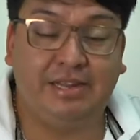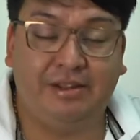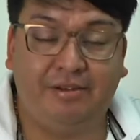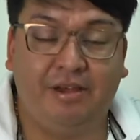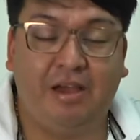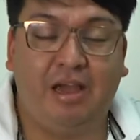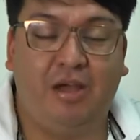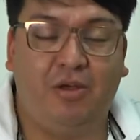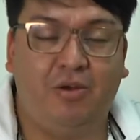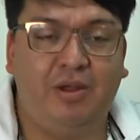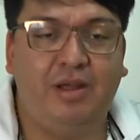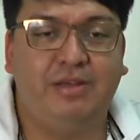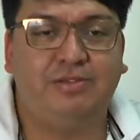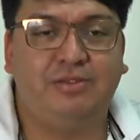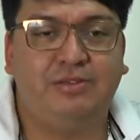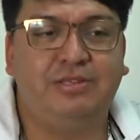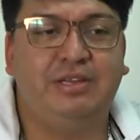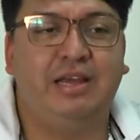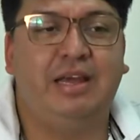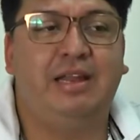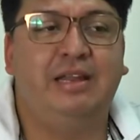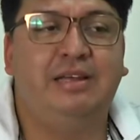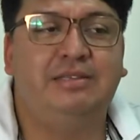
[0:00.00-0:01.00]
trabajadoras
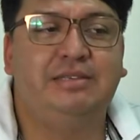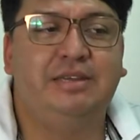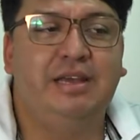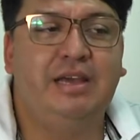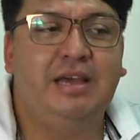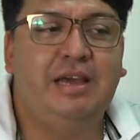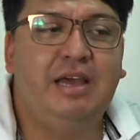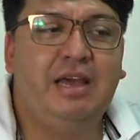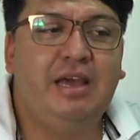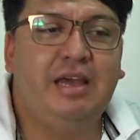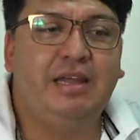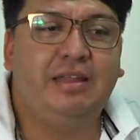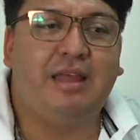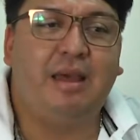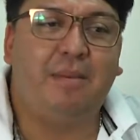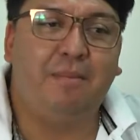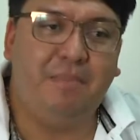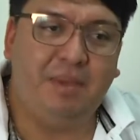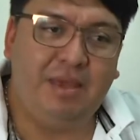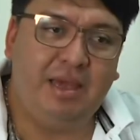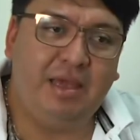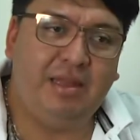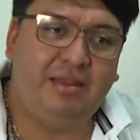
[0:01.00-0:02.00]
sociales
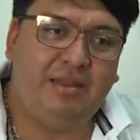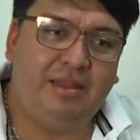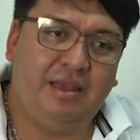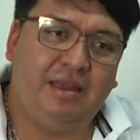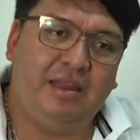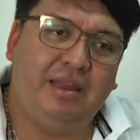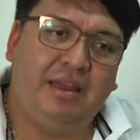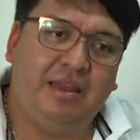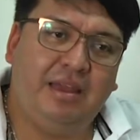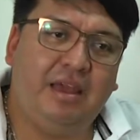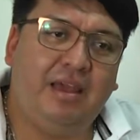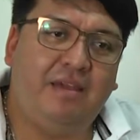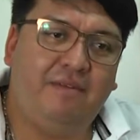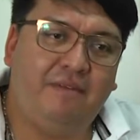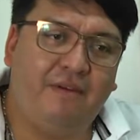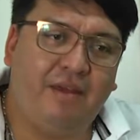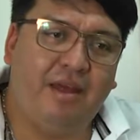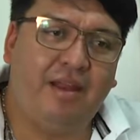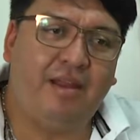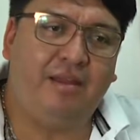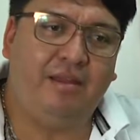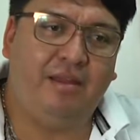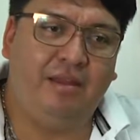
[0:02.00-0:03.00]
también tienen que
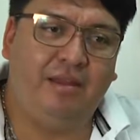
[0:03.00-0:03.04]
ver